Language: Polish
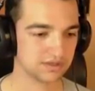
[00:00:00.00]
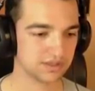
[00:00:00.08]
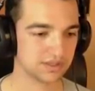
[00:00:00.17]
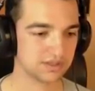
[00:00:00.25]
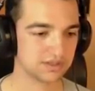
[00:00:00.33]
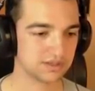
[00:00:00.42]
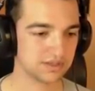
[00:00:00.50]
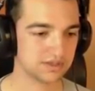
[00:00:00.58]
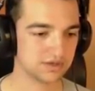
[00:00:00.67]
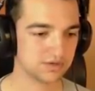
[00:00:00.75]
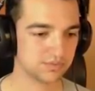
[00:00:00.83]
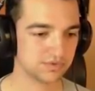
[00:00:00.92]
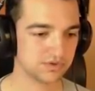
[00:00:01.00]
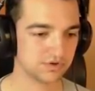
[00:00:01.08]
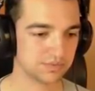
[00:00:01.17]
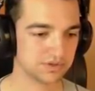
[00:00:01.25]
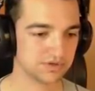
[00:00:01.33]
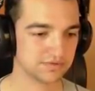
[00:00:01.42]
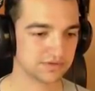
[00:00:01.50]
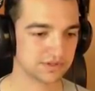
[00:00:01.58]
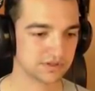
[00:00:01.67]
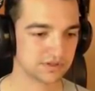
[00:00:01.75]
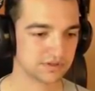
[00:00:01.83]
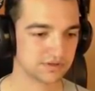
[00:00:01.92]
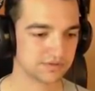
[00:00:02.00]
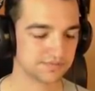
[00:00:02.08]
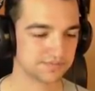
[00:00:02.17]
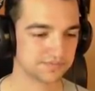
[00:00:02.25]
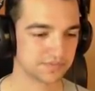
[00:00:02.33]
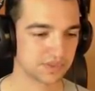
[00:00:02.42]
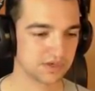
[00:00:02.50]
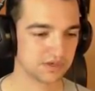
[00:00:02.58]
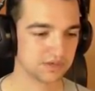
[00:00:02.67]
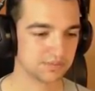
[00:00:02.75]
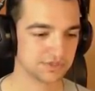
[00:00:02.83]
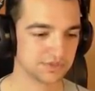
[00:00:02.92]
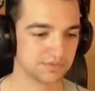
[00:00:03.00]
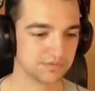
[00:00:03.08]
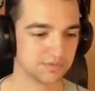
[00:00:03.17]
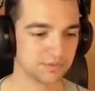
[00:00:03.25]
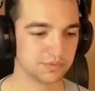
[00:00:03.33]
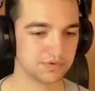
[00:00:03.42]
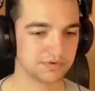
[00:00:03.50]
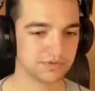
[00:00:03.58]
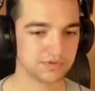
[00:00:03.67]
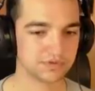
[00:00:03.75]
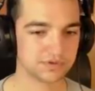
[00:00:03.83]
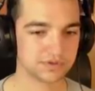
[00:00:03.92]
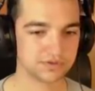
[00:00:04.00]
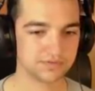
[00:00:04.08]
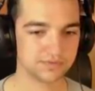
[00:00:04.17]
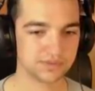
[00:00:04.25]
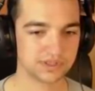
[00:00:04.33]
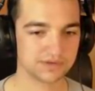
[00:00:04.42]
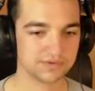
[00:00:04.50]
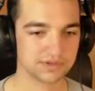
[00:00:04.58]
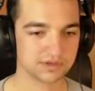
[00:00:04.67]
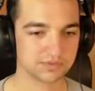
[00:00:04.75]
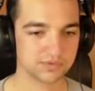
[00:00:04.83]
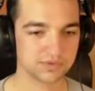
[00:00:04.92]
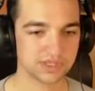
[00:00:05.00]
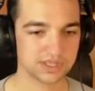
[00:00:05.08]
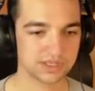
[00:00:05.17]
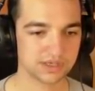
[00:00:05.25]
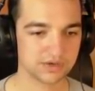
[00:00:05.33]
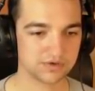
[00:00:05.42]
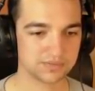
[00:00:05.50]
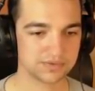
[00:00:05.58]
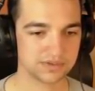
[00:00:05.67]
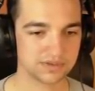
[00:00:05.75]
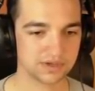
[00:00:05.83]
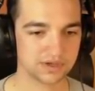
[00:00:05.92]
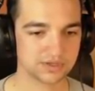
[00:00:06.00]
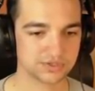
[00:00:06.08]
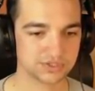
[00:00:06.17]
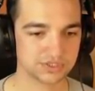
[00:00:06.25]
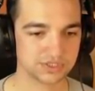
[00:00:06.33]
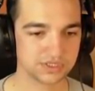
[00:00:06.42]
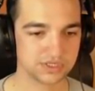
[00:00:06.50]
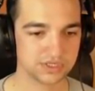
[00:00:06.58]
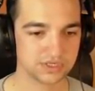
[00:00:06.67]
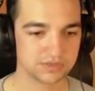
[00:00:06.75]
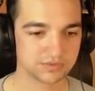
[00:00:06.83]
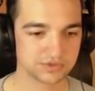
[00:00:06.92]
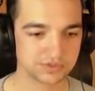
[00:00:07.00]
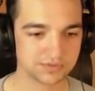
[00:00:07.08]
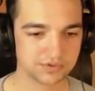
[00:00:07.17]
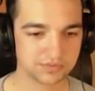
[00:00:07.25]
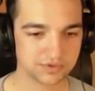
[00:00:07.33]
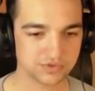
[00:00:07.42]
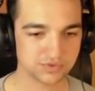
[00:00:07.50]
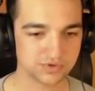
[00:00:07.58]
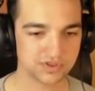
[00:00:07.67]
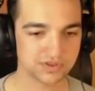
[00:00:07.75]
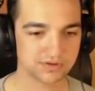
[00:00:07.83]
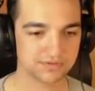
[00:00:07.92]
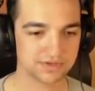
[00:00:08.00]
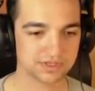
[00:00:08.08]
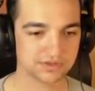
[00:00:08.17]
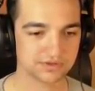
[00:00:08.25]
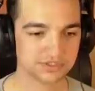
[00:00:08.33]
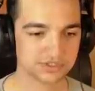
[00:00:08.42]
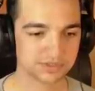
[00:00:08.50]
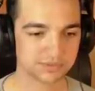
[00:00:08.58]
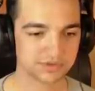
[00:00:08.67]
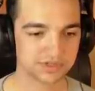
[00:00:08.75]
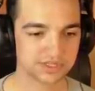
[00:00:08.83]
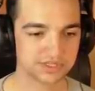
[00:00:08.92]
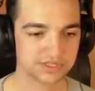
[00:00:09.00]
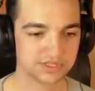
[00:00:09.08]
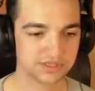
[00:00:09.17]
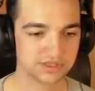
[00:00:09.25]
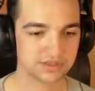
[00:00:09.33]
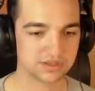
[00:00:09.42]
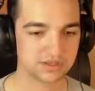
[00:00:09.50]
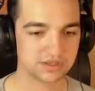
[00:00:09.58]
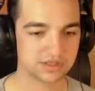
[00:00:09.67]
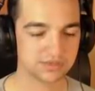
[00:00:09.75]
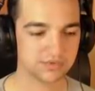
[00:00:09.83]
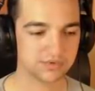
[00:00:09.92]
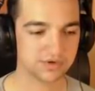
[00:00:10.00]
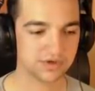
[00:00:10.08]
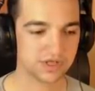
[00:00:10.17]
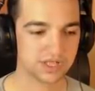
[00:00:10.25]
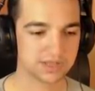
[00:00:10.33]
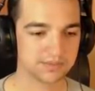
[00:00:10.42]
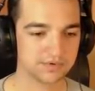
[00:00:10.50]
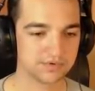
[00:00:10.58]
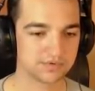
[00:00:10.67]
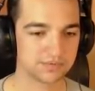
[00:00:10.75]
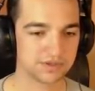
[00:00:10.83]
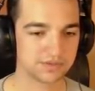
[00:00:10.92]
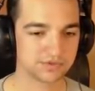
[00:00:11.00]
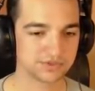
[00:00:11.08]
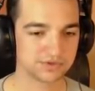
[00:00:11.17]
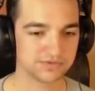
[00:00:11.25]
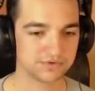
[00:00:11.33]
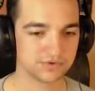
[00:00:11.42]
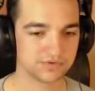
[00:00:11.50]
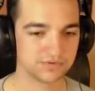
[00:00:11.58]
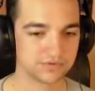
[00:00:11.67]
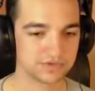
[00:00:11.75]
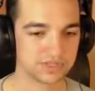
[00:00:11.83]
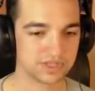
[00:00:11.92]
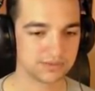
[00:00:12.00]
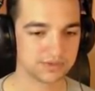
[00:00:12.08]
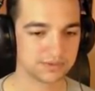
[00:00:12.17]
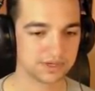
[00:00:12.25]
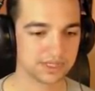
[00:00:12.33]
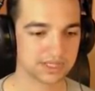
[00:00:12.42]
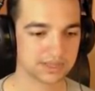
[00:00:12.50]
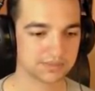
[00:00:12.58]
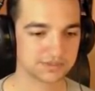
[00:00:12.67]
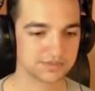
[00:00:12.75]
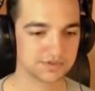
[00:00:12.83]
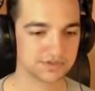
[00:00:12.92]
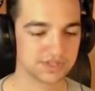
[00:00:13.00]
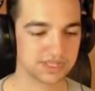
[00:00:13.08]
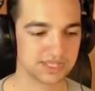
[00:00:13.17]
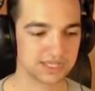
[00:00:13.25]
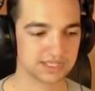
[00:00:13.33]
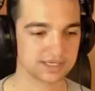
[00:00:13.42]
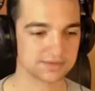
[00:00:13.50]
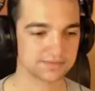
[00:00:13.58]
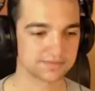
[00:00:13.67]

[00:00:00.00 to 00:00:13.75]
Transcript: niestety nie idzie go później opanować. Chyba, żebym spróbował coś e, w ustawieniach, bo tutaj jest taka opcja, że możemy sobie czułość sterowania troszeczkę podkręcić, dzięki temu samochód będzie może łatwiej odwrócić. Damy na maksa, zobaczymy co się stanie.